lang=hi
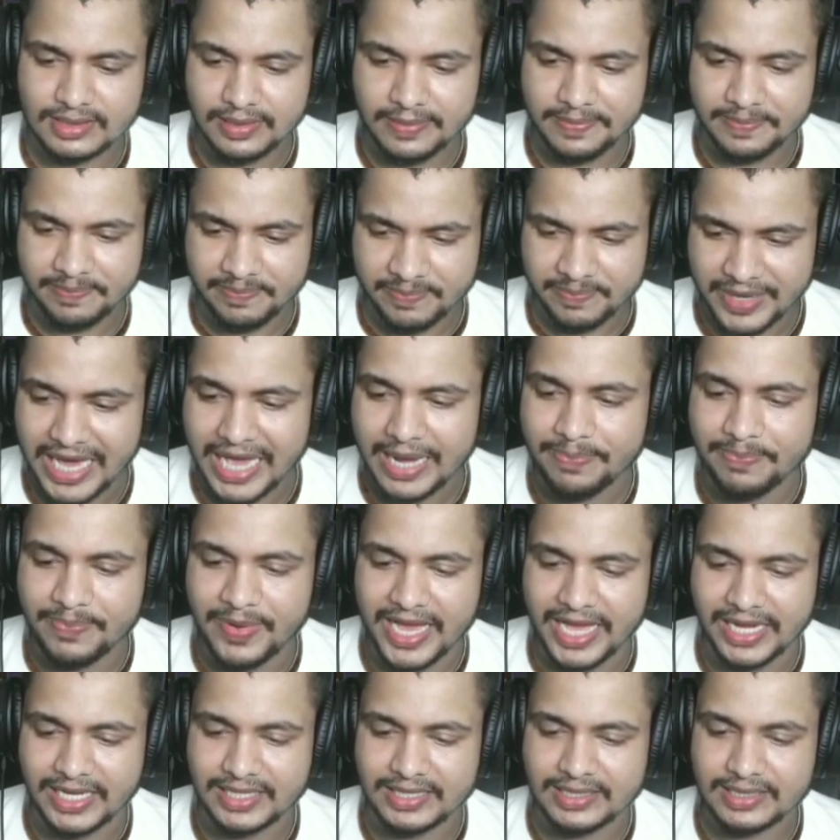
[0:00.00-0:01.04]
बैकपैक
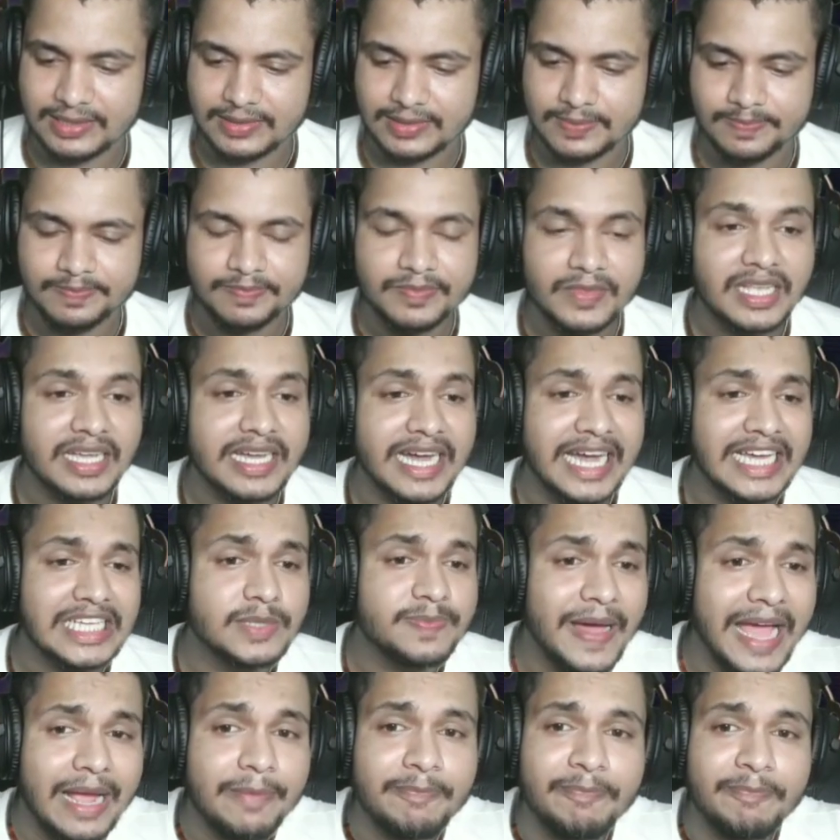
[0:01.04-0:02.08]
गाइस
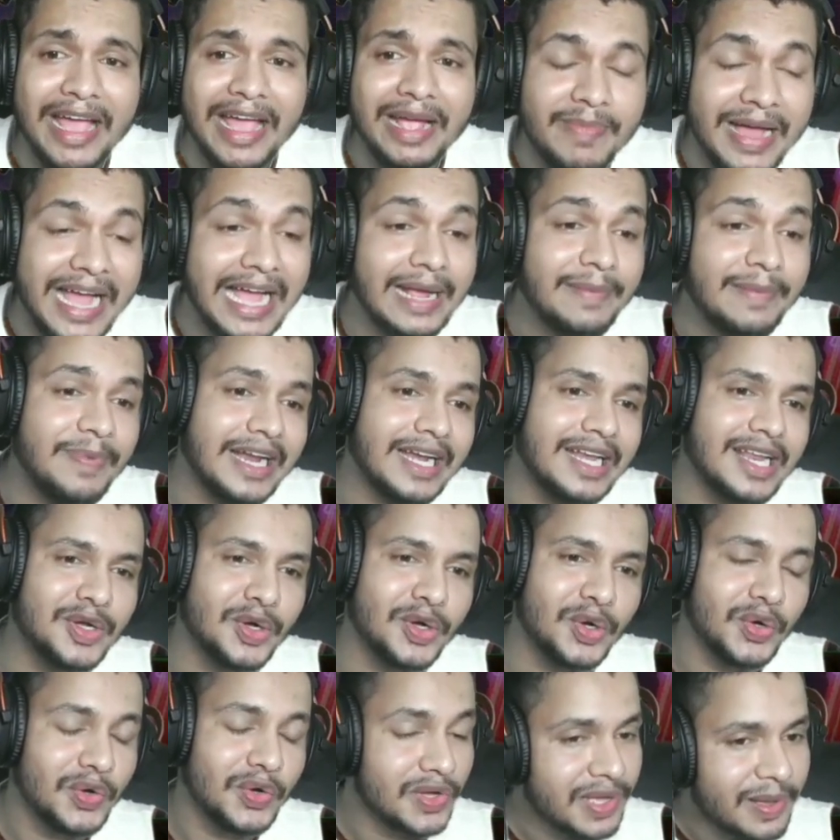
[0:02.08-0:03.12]
बैकपैक बैकपैक लिखो
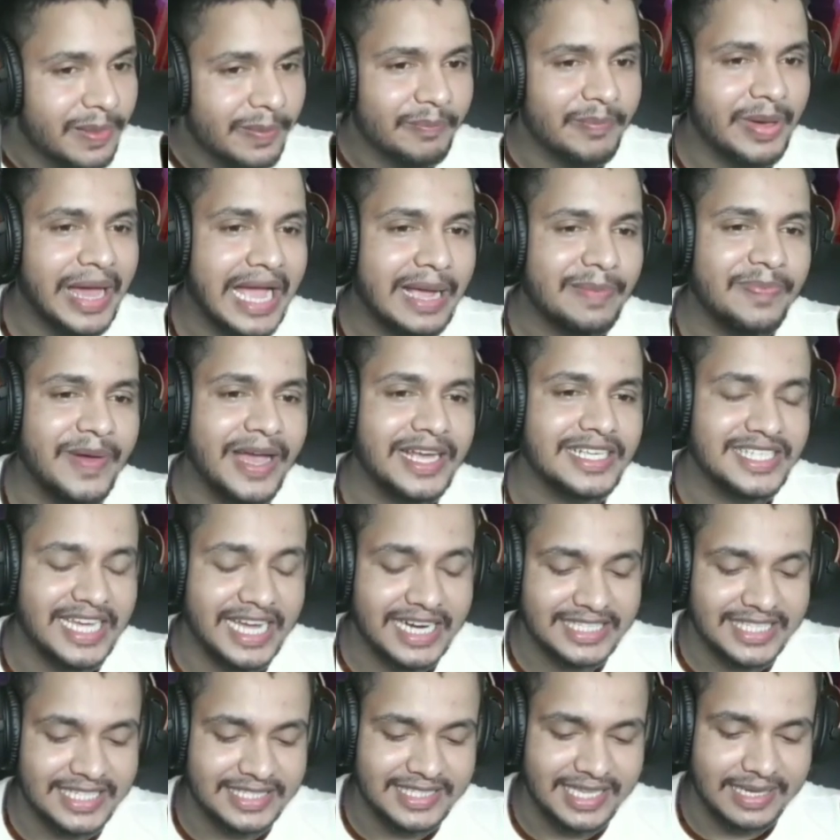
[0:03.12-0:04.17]
बैकपैक चैट
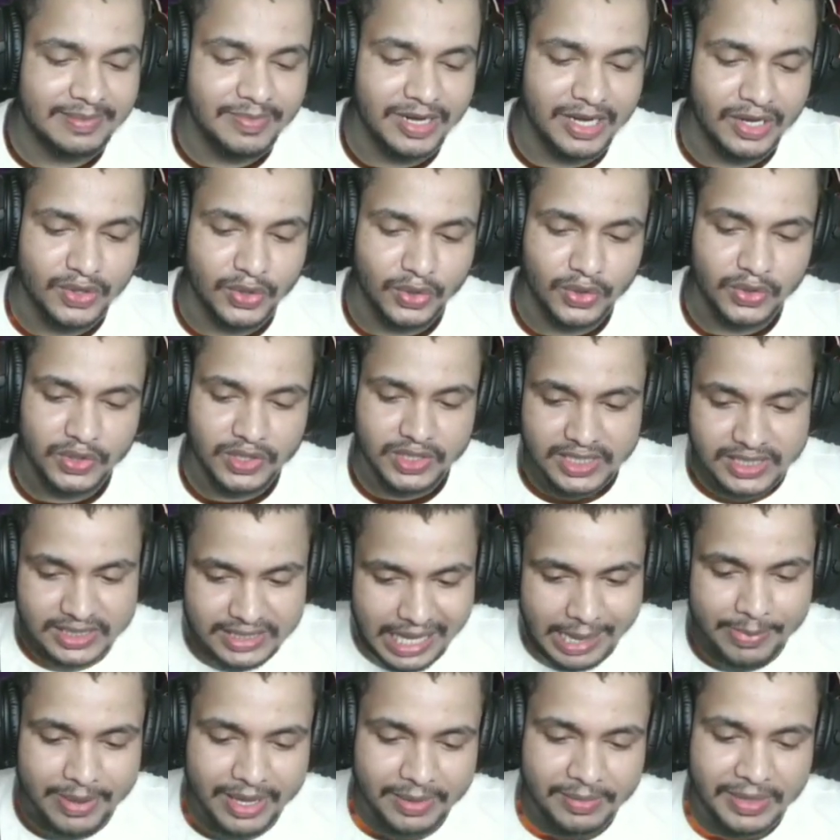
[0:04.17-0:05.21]
सेक्शन में लिखो तभी
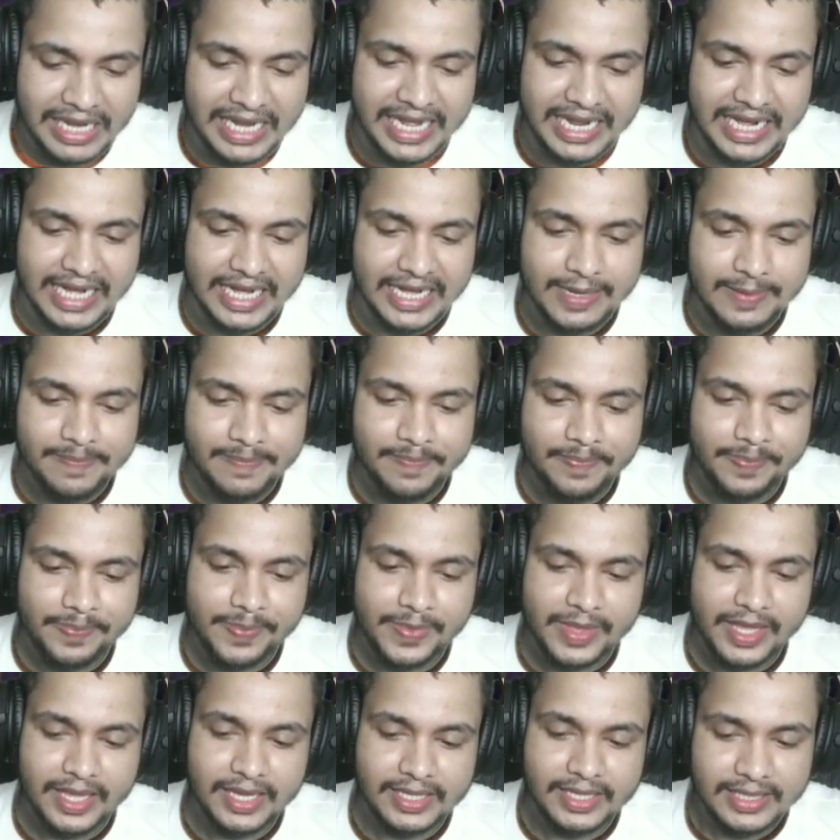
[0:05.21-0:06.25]
मिलेगा
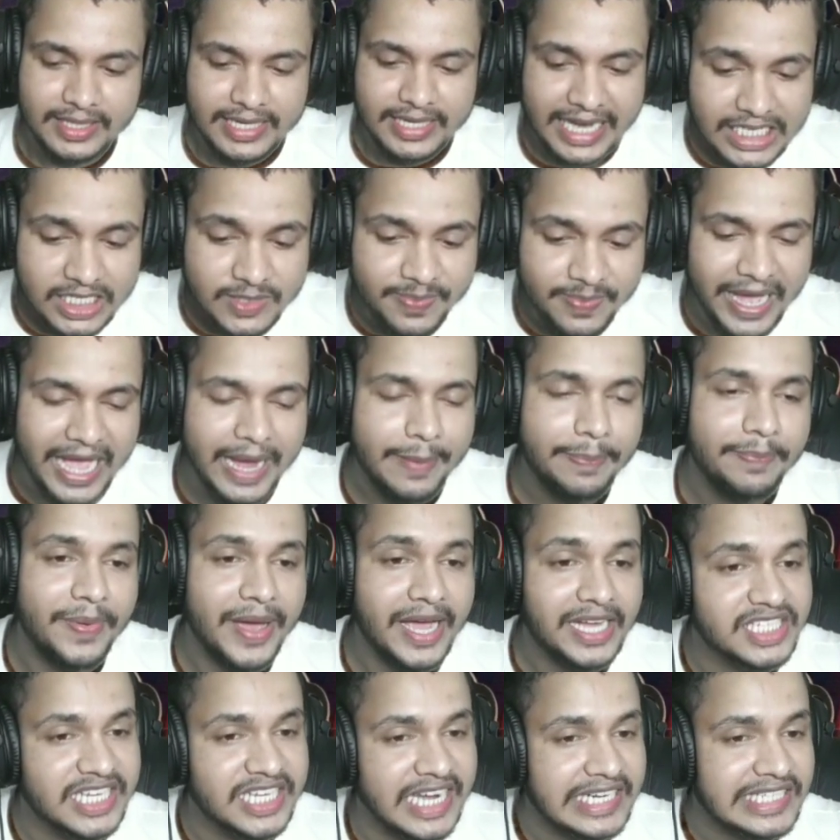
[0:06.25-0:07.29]
गाइस बैकपैक
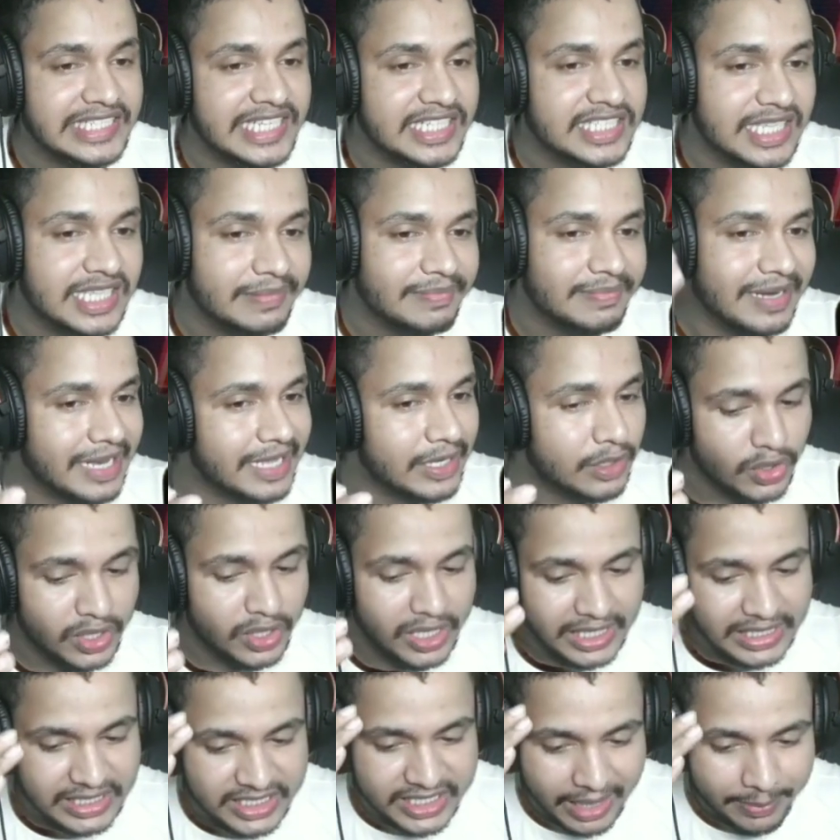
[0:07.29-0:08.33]
चैट सेक्शन में लिखोगे
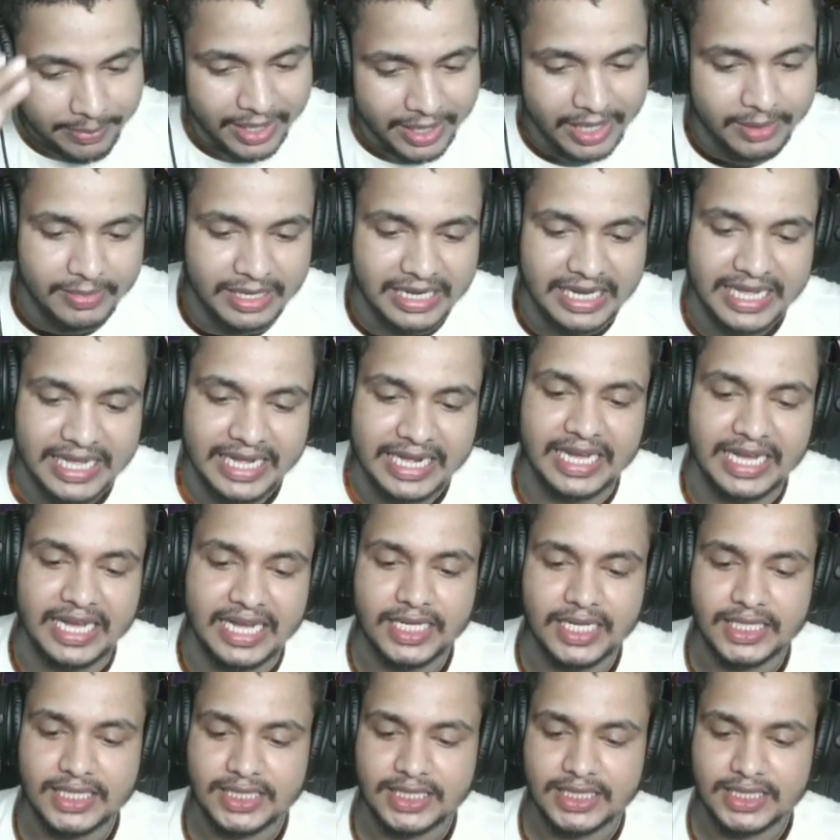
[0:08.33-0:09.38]
जब ही मिलेगा
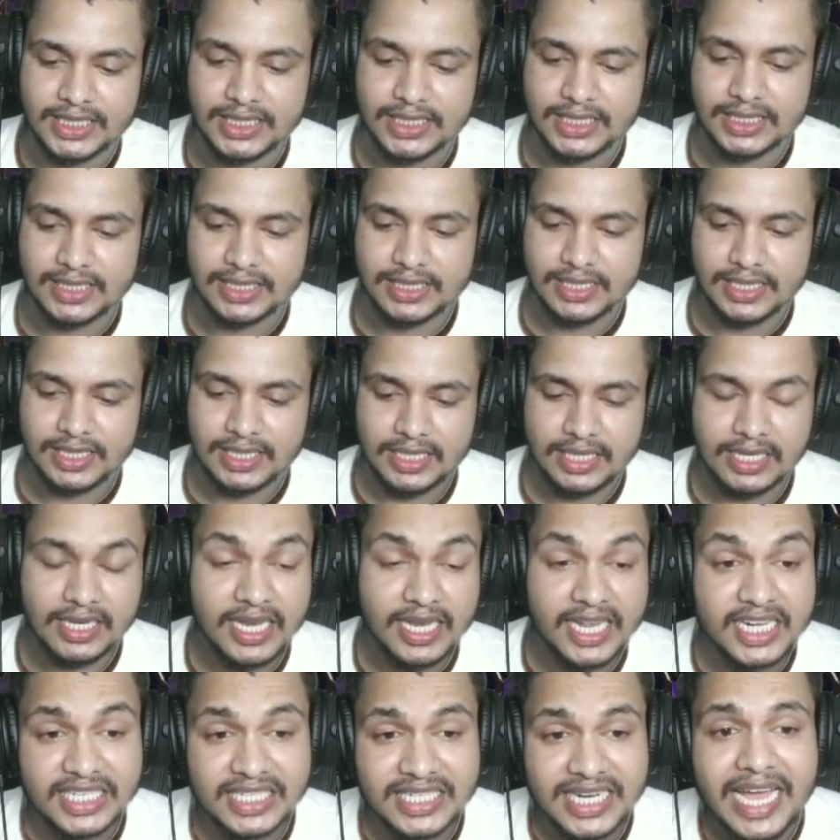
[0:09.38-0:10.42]

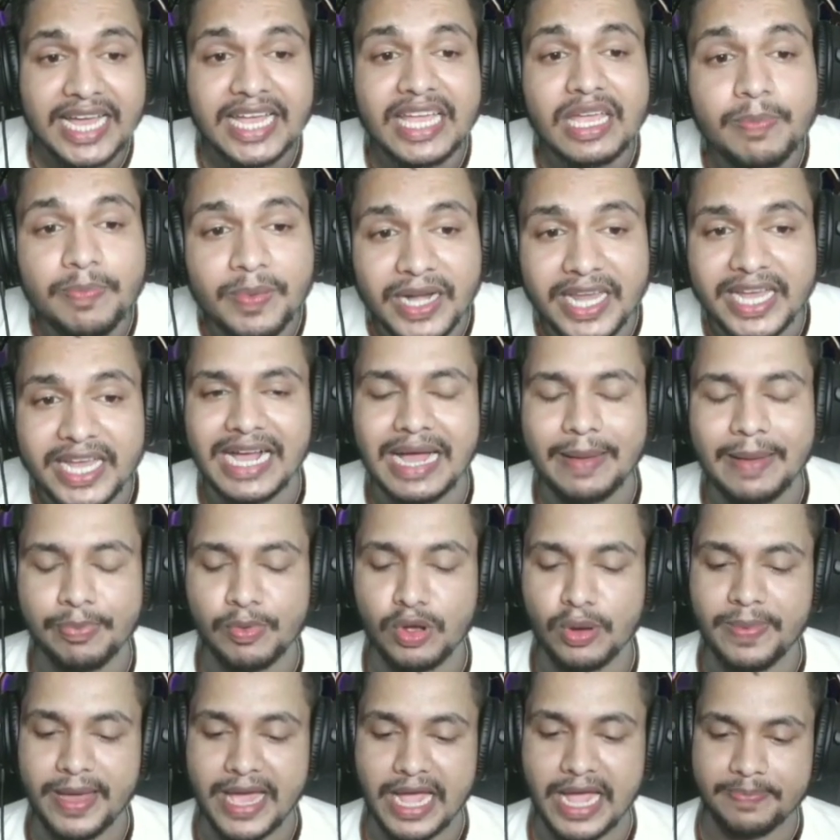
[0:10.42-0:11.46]
लिखना ही पड़ेगा आपको
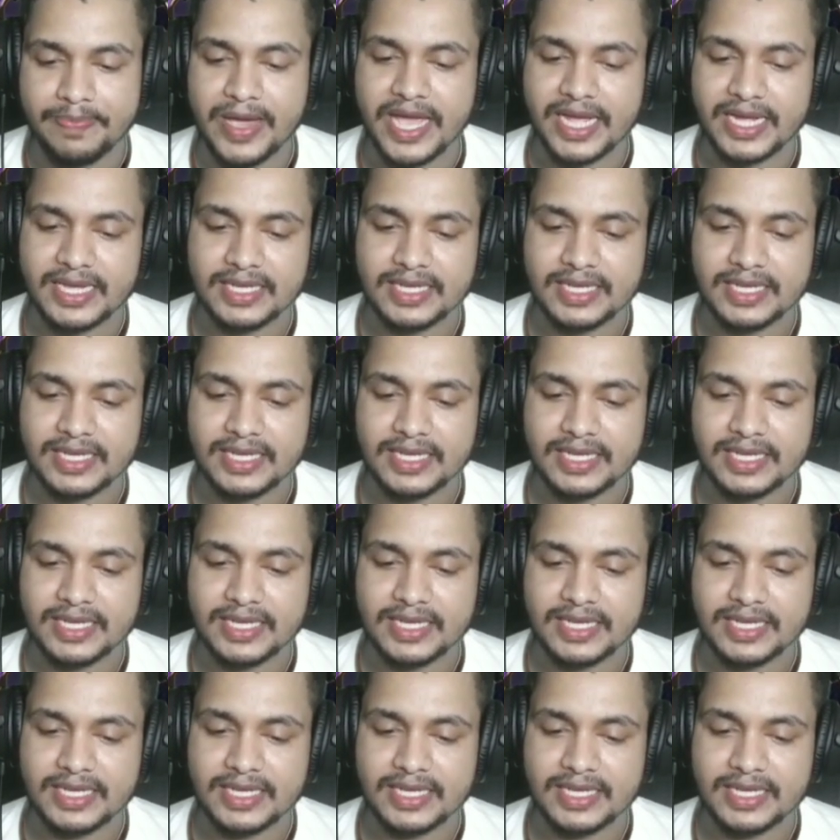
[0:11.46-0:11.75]
बैकपैक